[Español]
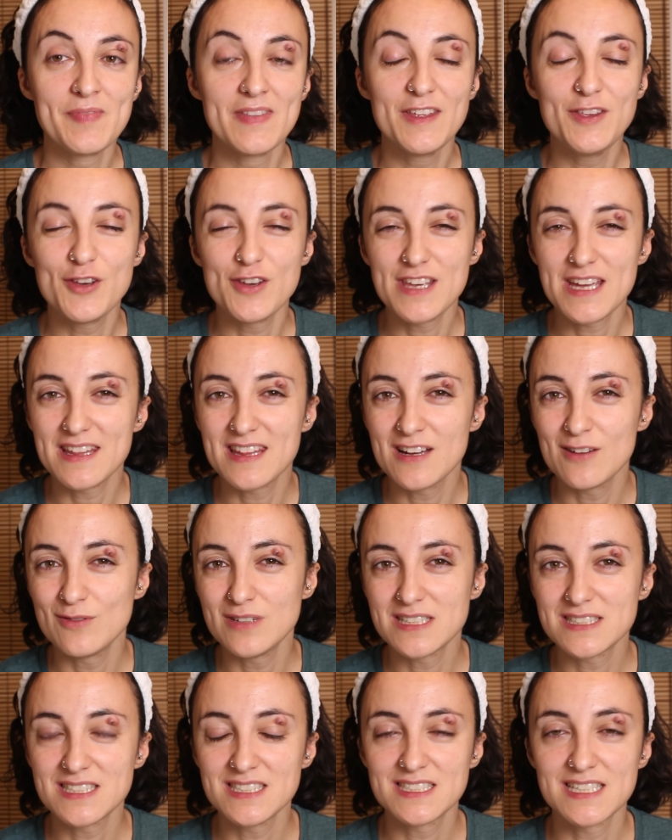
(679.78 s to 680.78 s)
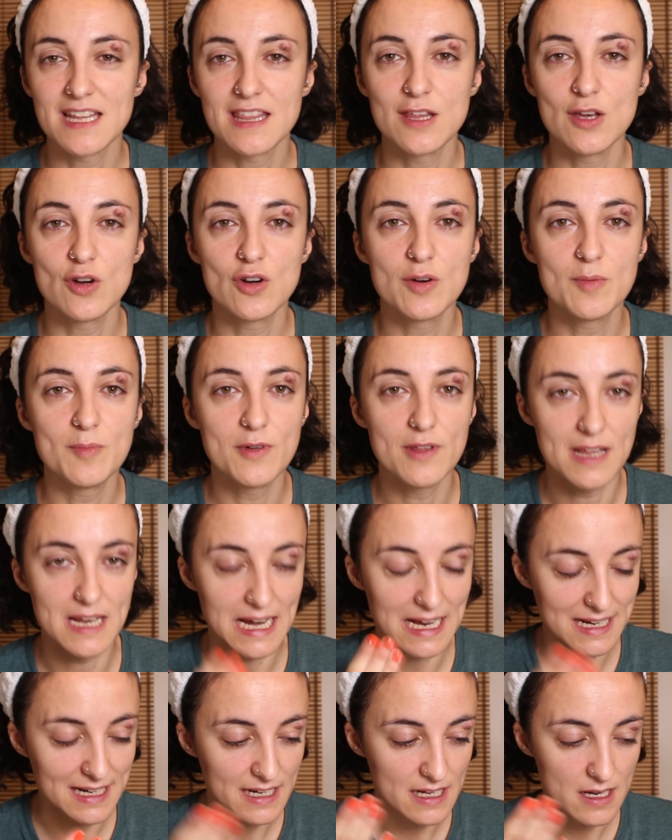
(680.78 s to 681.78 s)
yo ya tengo una sensación como de
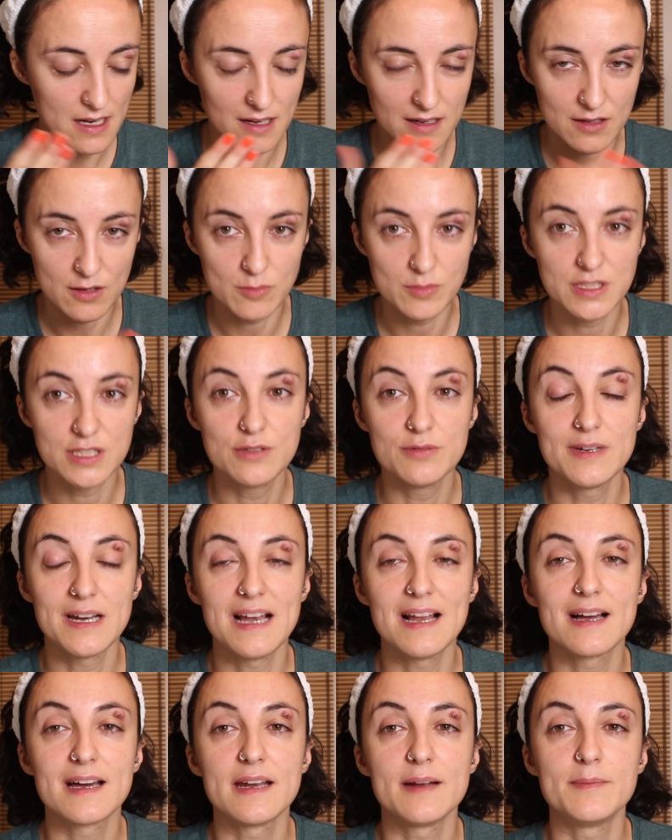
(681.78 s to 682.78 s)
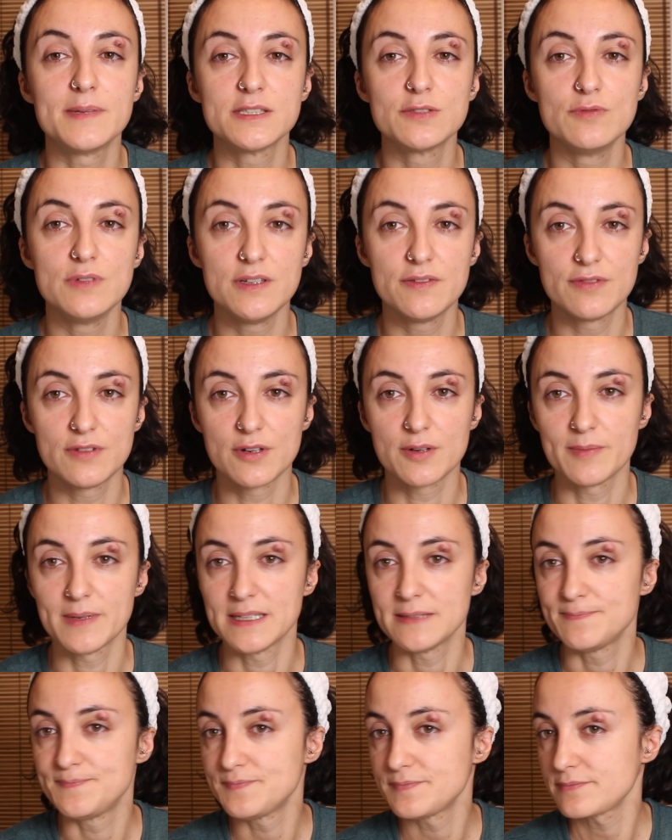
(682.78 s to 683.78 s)
la cara, como si tuviera la cara más uniforme
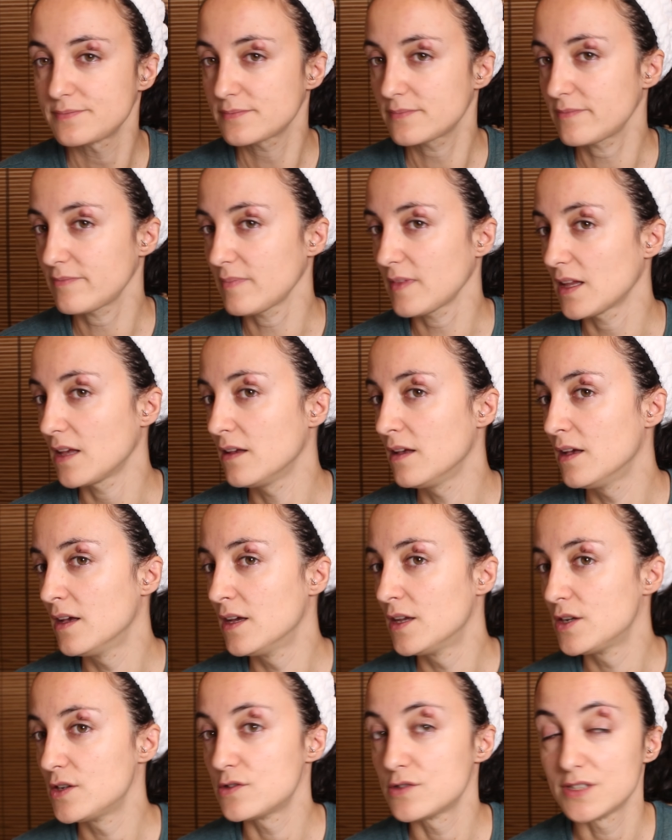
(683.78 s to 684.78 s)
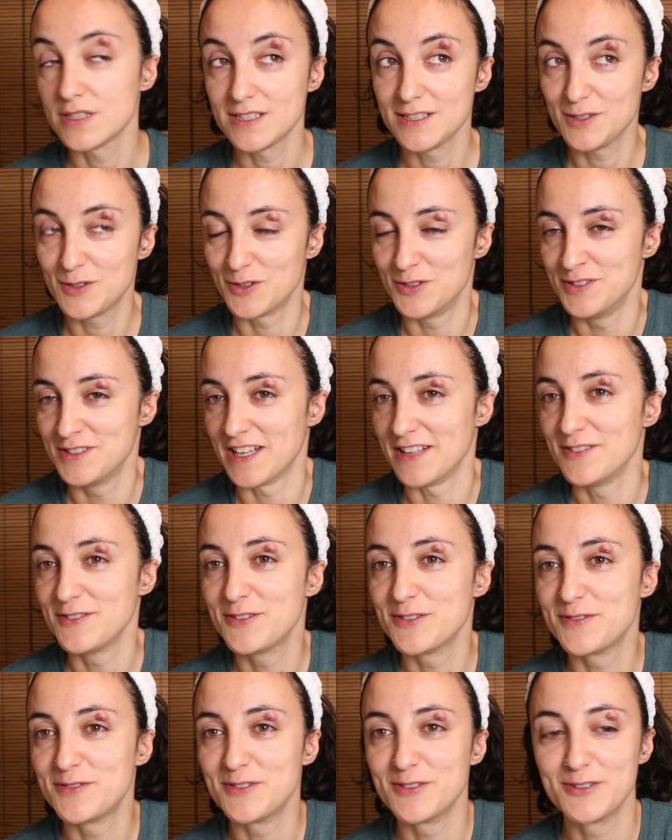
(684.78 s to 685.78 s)
no sé si con
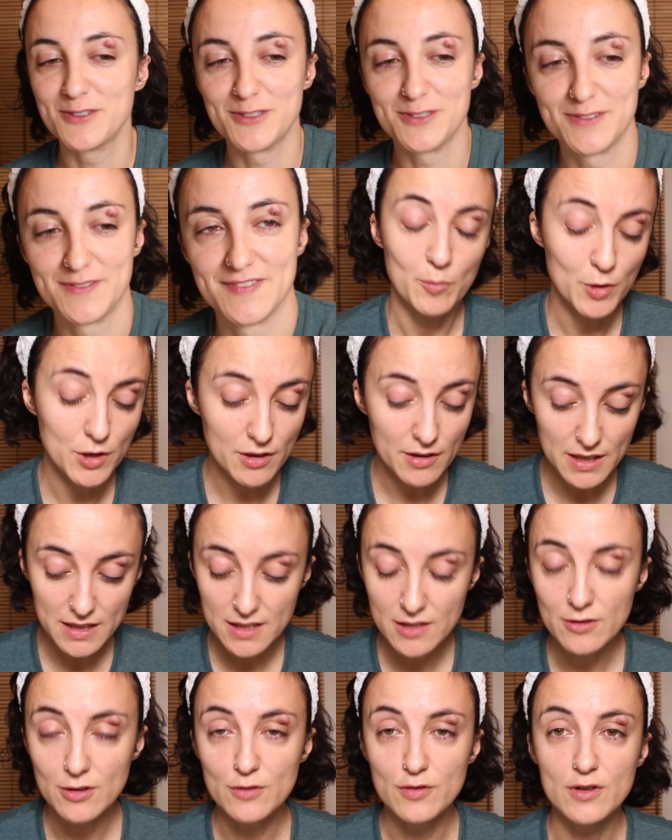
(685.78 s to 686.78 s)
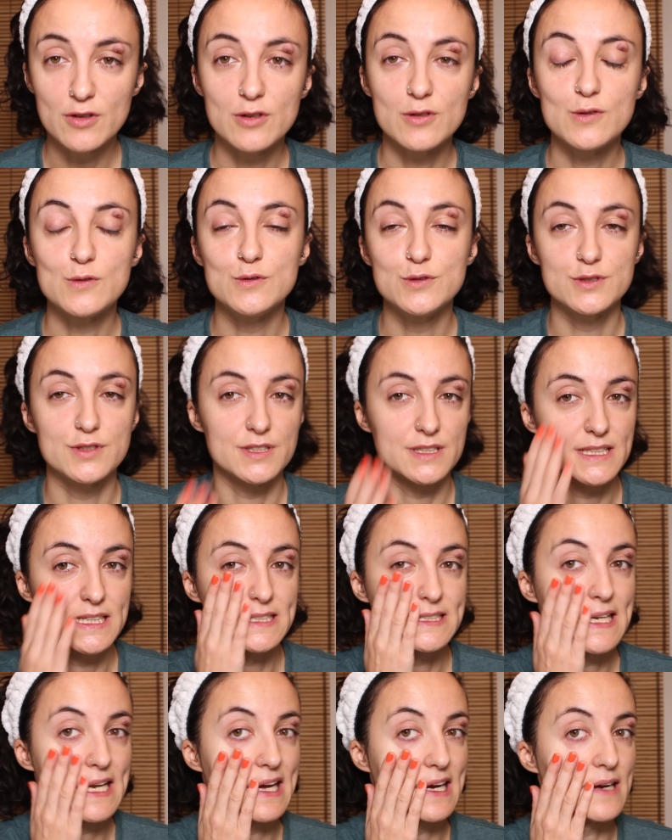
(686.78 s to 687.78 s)
tanto foco. Bueno, ahora tengo el foco justo
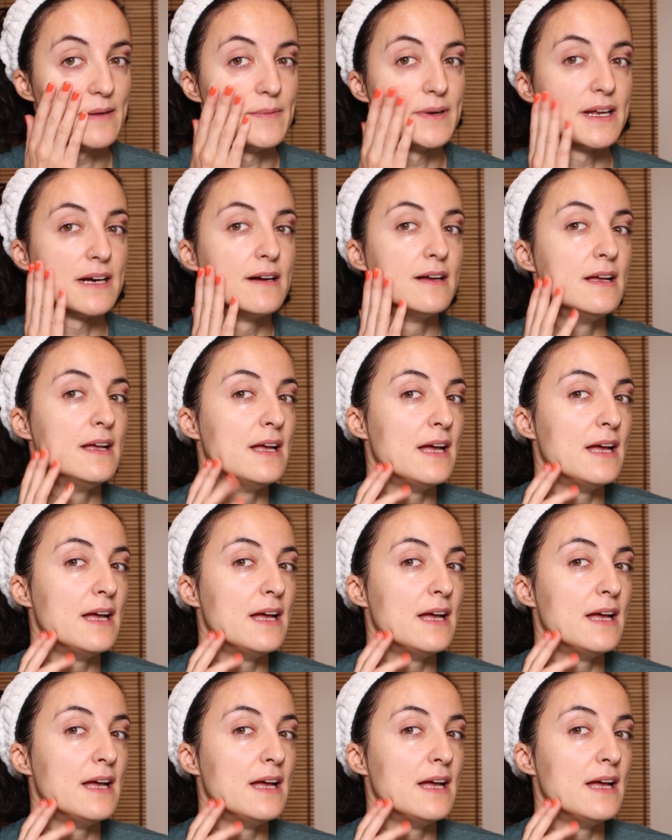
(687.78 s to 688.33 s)
detrás de la cámara.